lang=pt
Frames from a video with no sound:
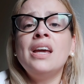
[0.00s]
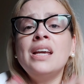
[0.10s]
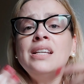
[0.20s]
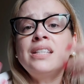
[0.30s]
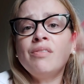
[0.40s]

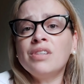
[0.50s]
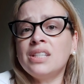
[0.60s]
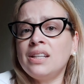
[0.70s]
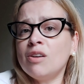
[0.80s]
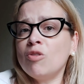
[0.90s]
E se
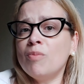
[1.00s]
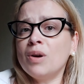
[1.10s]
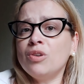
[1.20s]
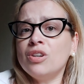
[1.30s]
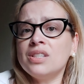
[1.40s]
você tem alguma
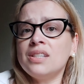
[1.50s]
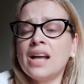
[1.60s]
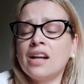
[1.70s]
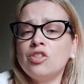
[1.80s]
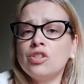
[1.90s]

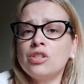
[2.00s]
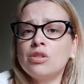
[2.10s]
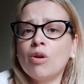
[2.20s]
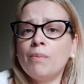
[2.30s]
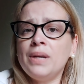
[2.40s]
curiosidade
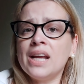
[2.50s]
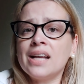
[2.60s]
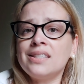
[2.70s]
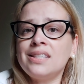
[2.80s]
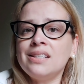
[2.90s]
sobre
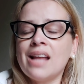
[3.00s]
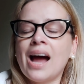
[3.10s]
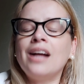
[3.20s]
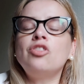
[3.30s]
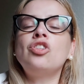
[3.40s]
a
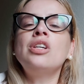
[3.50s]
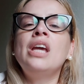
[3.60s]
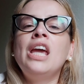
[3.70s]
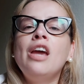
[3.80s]
cidade,